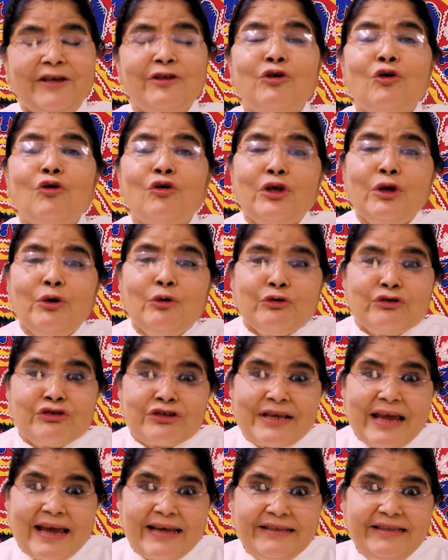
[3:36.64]
क्योंकि उस
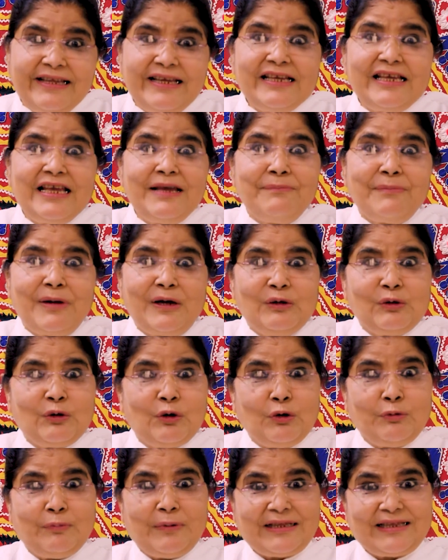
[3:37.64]
कैदी के मन
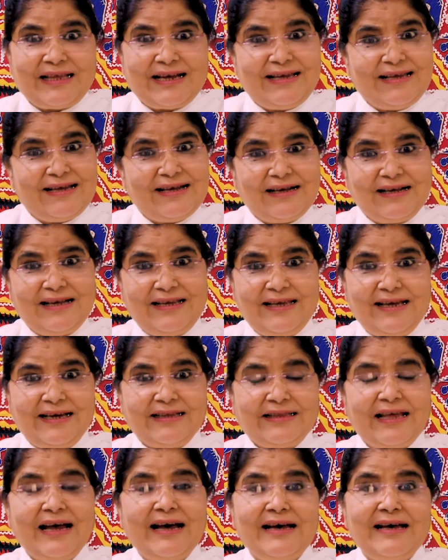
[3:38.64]
को बताया गया
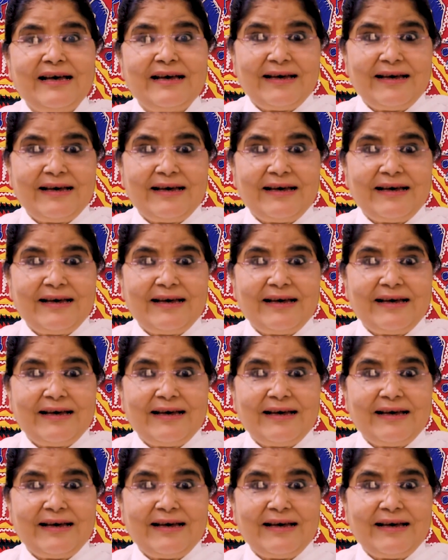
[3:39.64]
था